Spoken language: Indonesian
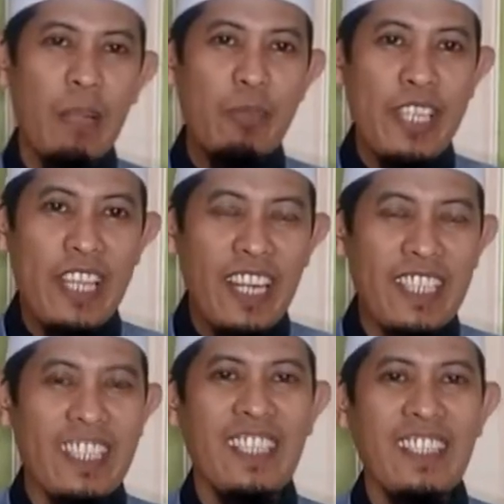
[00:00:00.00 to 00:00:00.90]

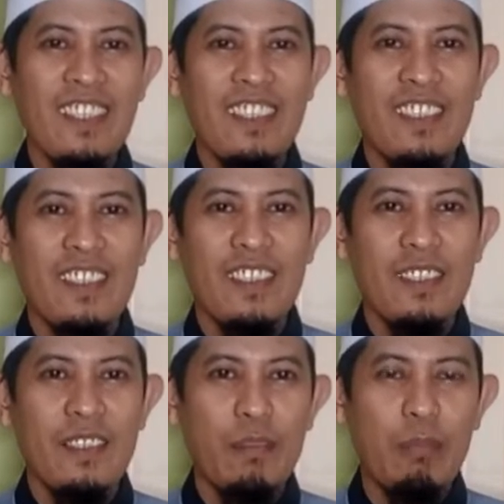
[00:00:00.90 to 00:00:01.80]
sejarahnya
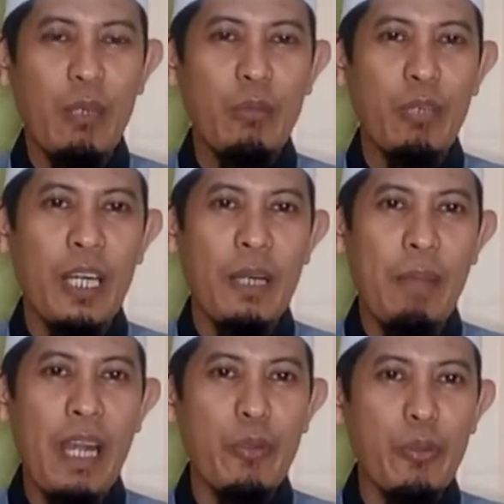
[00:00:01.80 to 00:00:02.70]
bahwa
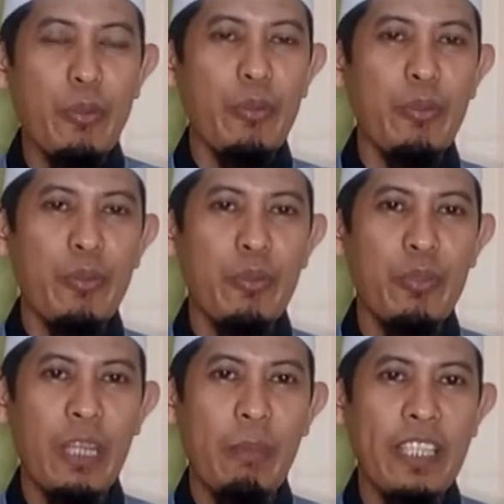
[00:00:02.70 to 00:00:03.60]
madu
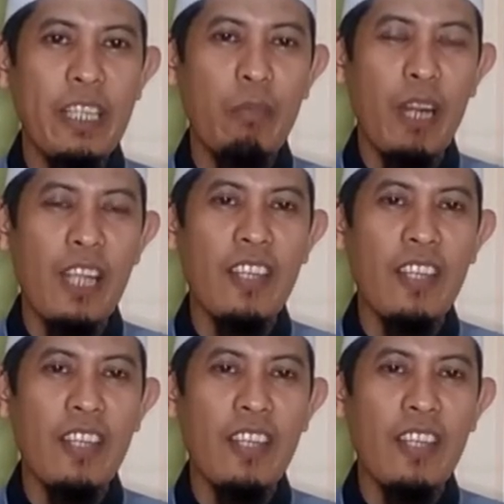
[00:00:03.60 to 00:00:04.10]
utamanya yang berasal